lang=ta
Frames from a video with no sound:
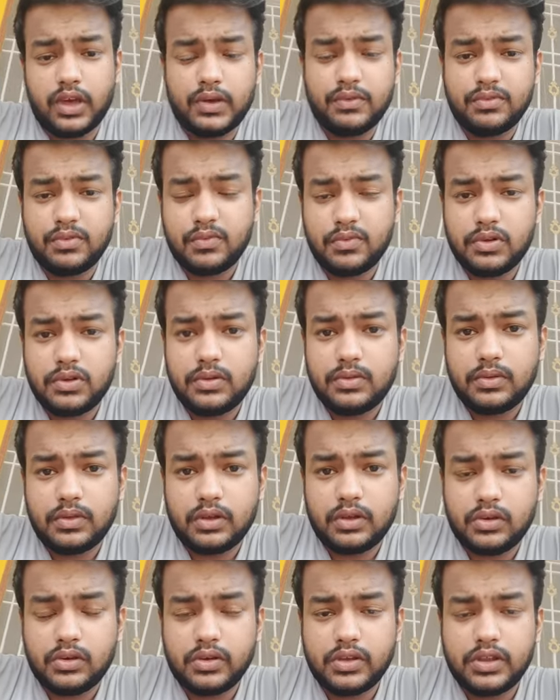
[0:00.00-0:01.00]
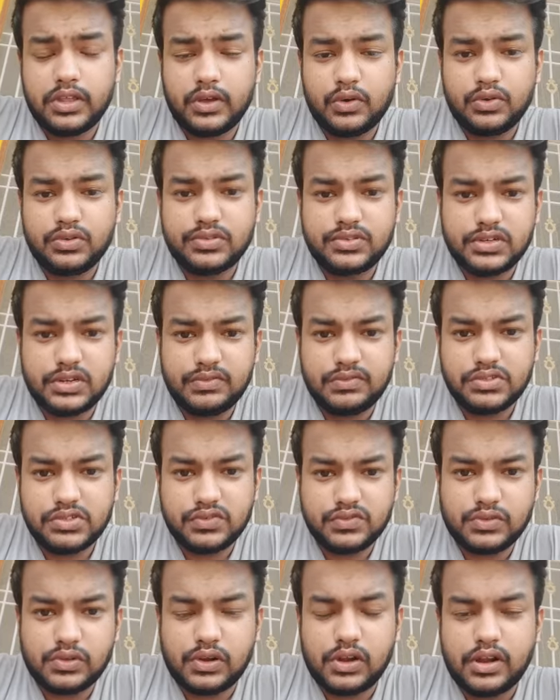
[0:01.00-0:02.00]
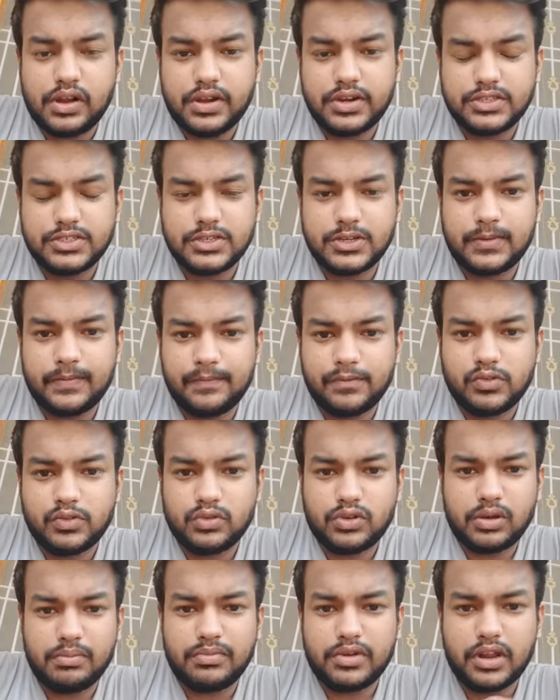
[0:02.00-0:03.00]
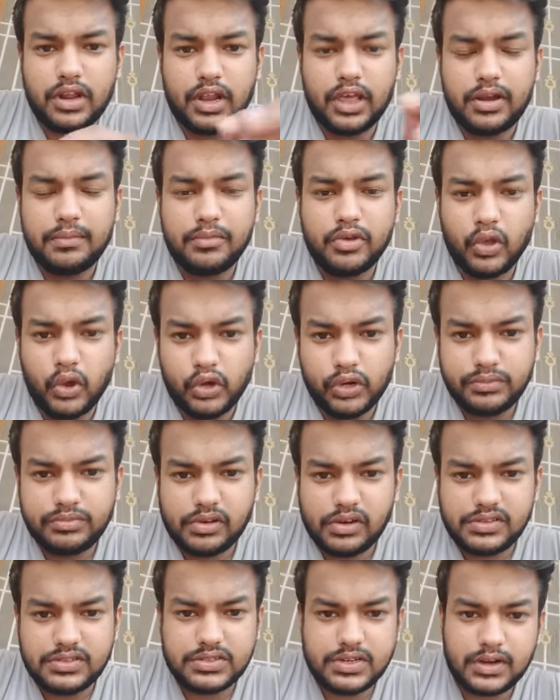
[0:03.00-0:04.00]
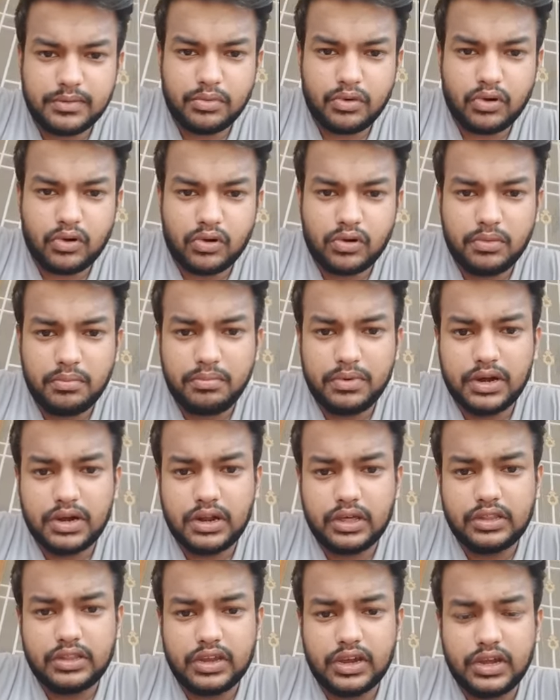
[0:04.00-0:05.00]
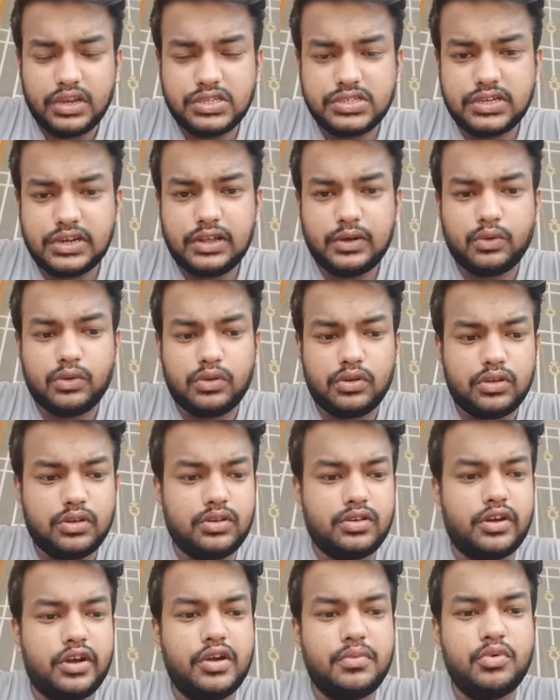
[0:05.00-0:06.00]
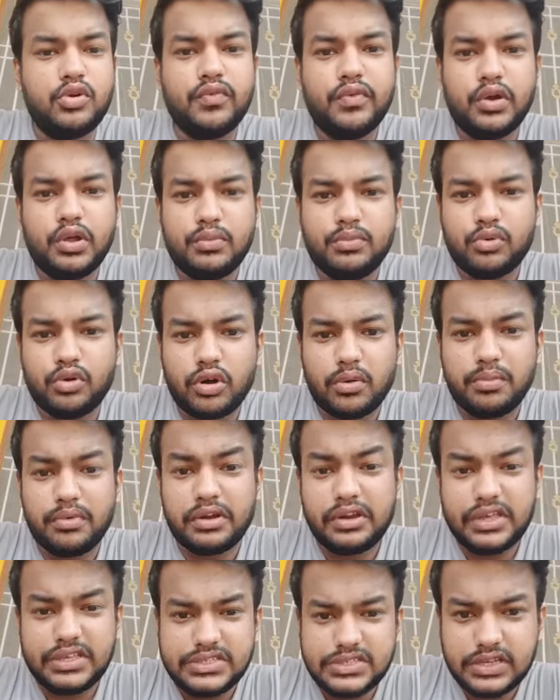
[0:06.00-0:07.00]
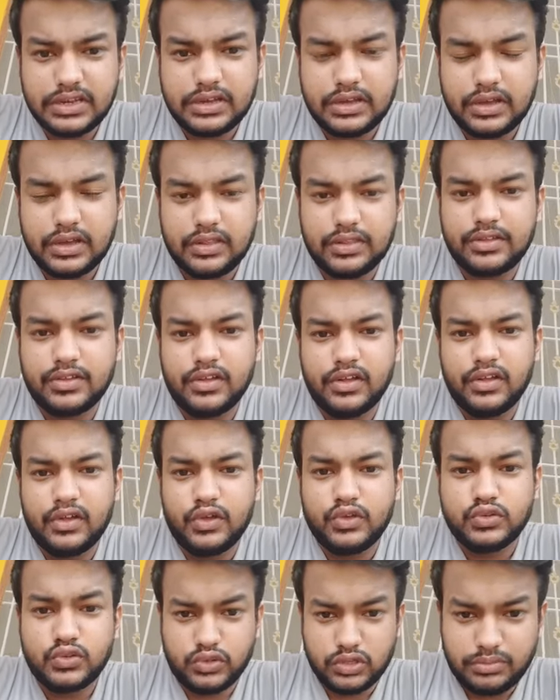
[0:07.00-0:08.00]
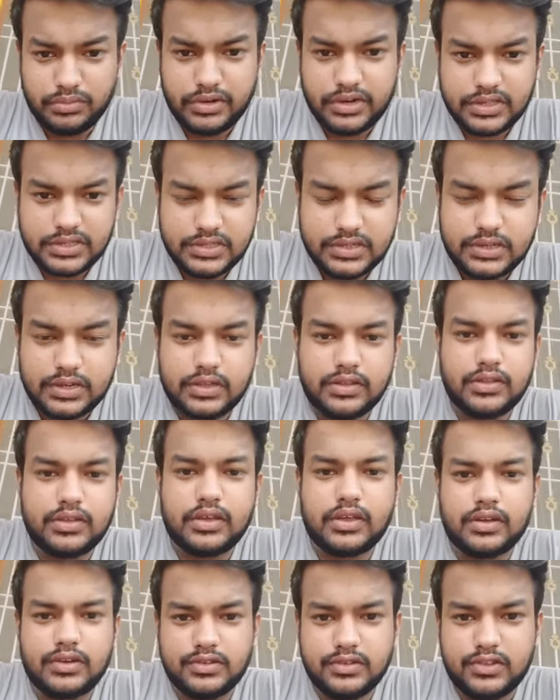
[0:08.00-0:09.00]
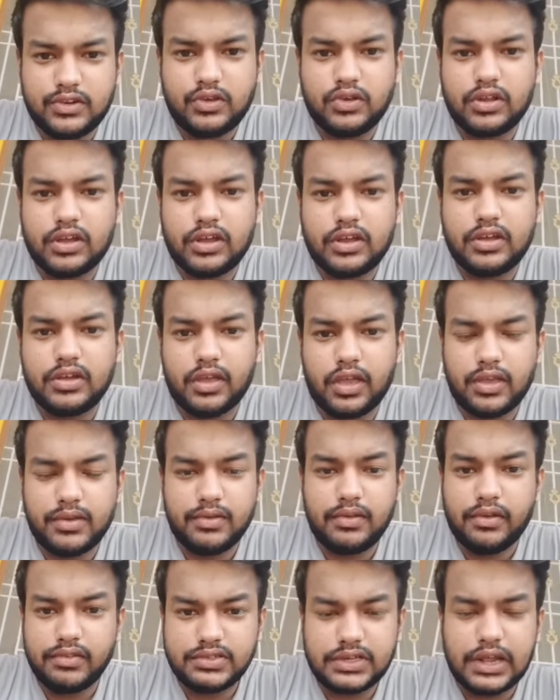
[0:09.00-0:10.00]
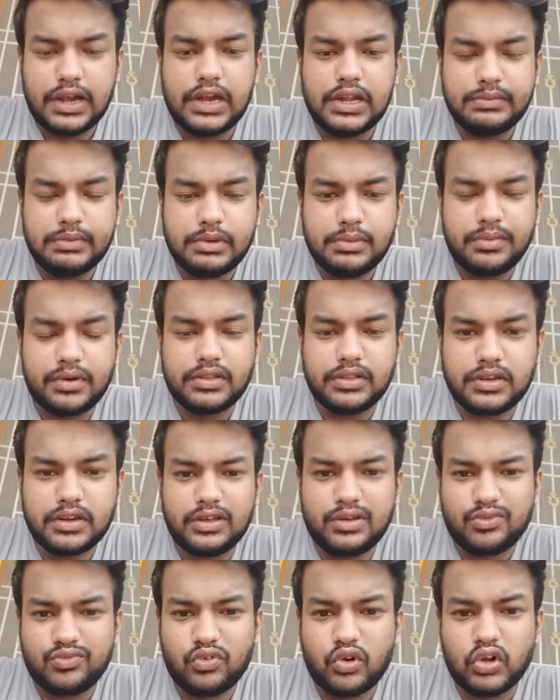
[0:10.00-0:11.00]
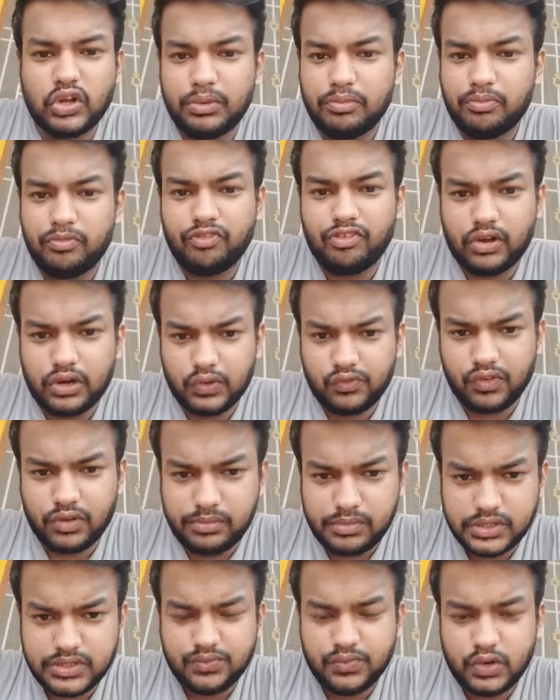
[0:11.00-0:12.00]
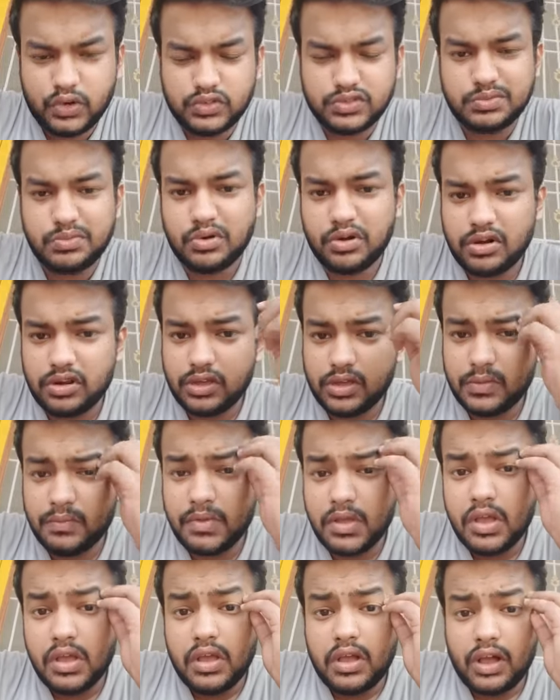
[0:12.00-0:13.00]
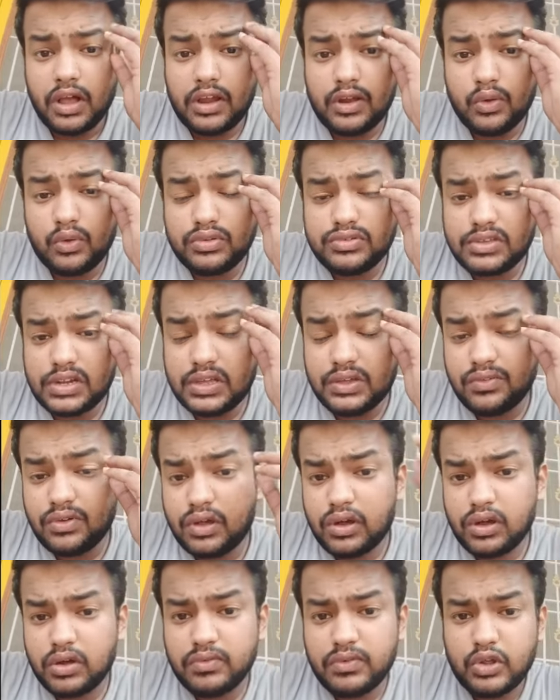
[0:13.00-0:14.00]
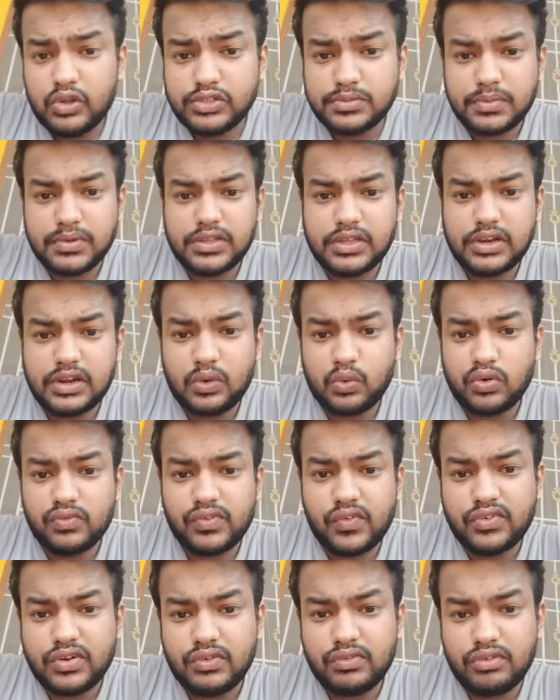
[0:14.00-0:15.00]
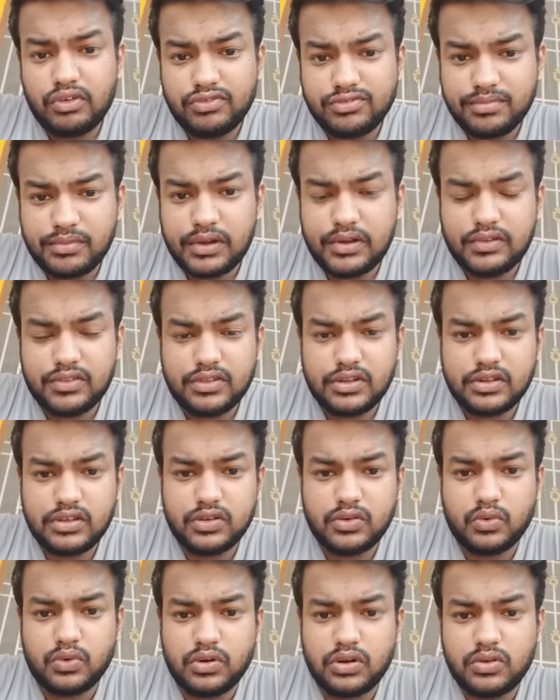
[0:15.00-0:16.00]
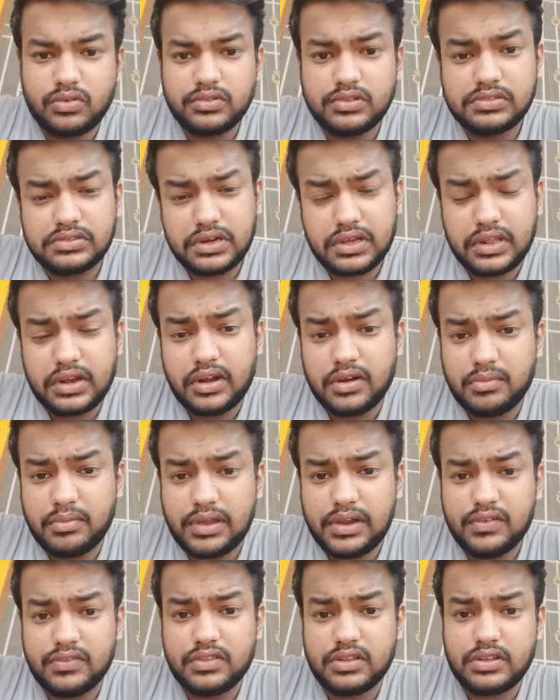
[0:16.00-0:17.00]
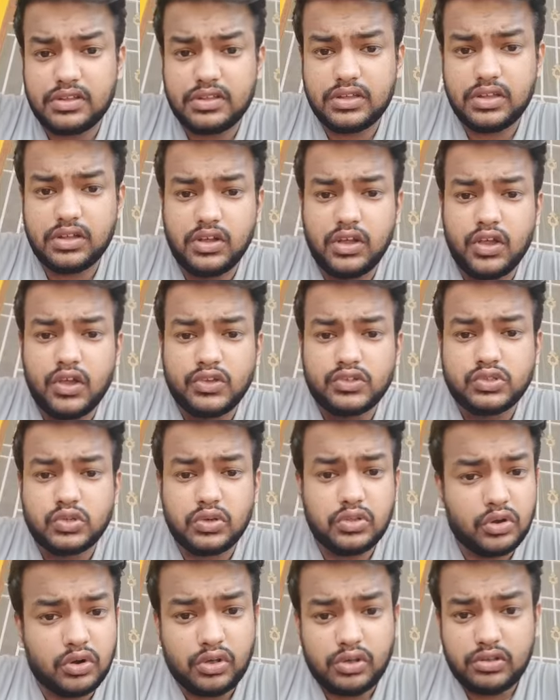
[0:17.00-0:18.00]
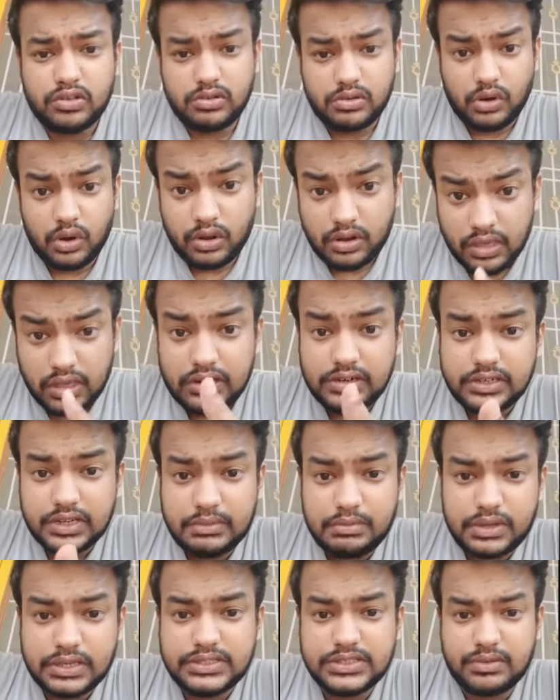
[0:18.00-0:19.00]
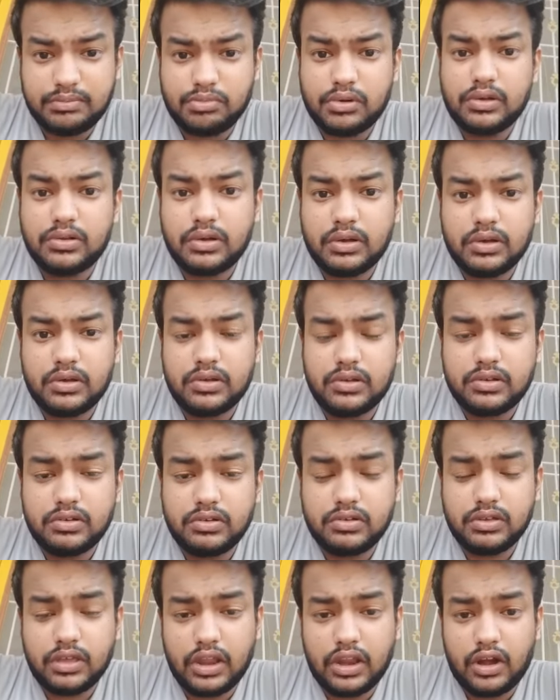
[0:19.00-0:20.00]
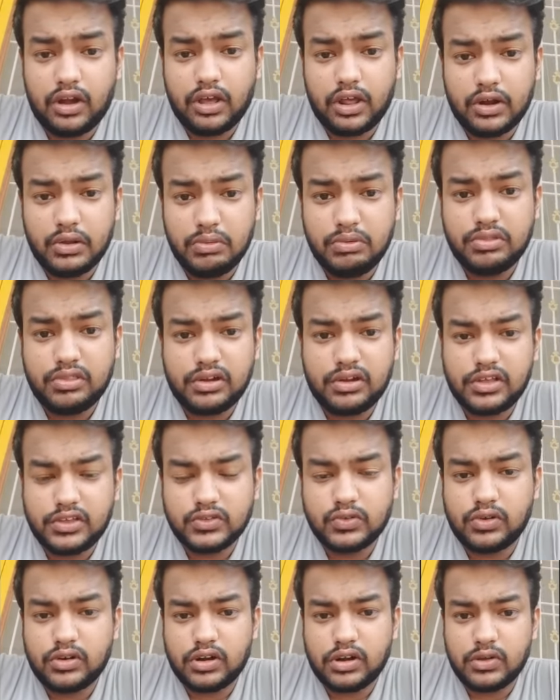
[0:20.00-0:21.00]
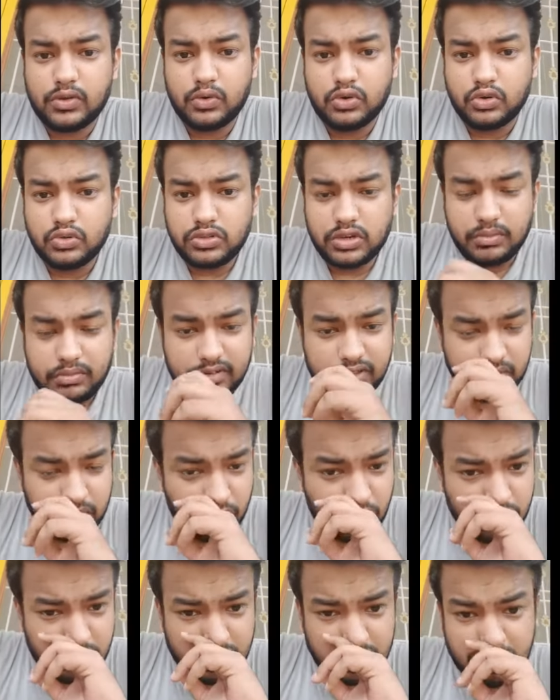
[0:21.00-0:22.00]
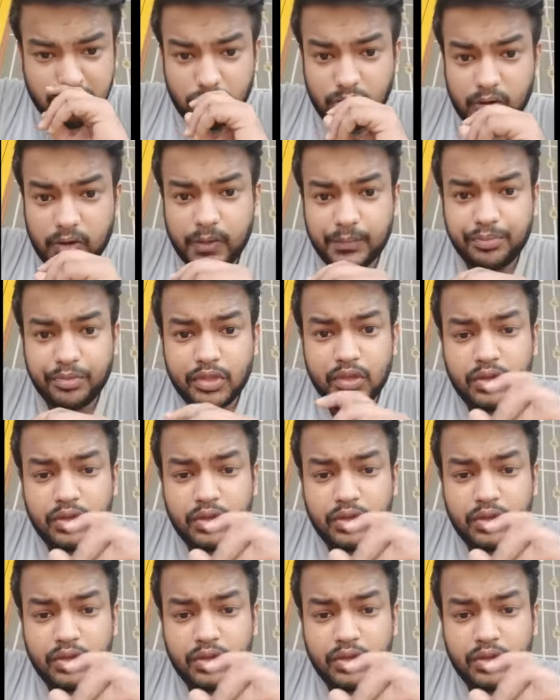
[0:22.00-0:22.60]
எவ்ரி ஒன் uh, இன்னைக்கு ஒரு சின்ன விஷயம் சொல்லணும்னு நினச்சேன் ஸோ நம்ம எல்லாருமே யூடியூப் சேனல் ஸ்டார்ட் பண்ணுறோம் பட் அது இனிஷியலாக ஒரு ரெண்டு மூணு வீடியோ போடுறப்ப ரீச்சே இருக்காது சுத்தமாக ரீச் இருக்காது எனக்கு தெரியும் நான் என் சேனலில் போய் பார்த்தீங்கன்னா ஃபார்ட்டி ஃபார்ட்டி ஃபைவ் ப்ளஸ் வீடியோஸ் போட்டிருக்கேன் அதில் ஒரு சில வீடியோஸ் uh, பார்த்தீங்கன்னா ஒன் ஃபிஃப்டி வியூஸ் மேலே வந்திருக்கு ஒன்று வந்து த்ரீ ஹண்ட்ரட் மேலே வந்திருக்கு ஸோ இதோட என்னோட ரியல் டைம் எக்ஸாம்பிள் என்னோட அனுபவத்தில் நான் சொல்கிறேன் ஒரு டூ த்ரீ மினிட்ஸ் போட்டதில் சொல்கிறேன்